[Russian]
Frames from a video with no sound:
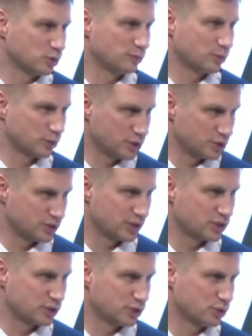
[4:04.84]
по очистке
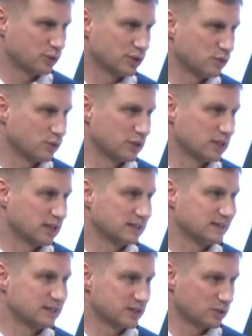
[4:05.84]
территории города от
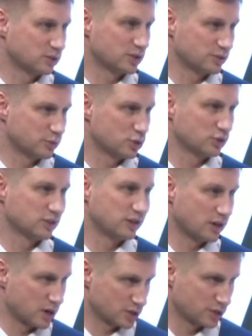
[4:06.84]
незаконно размещенных
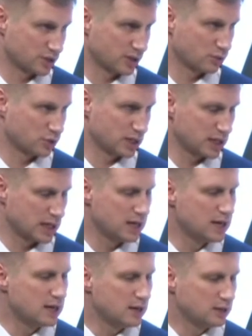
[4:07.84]
гаражных сооружений.
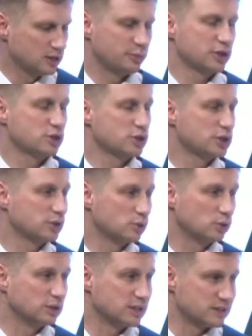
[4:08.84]
На протяжении
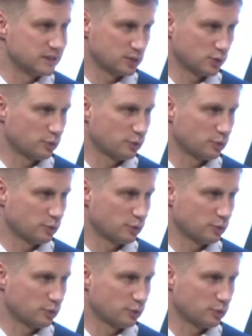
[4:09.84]
года снесено их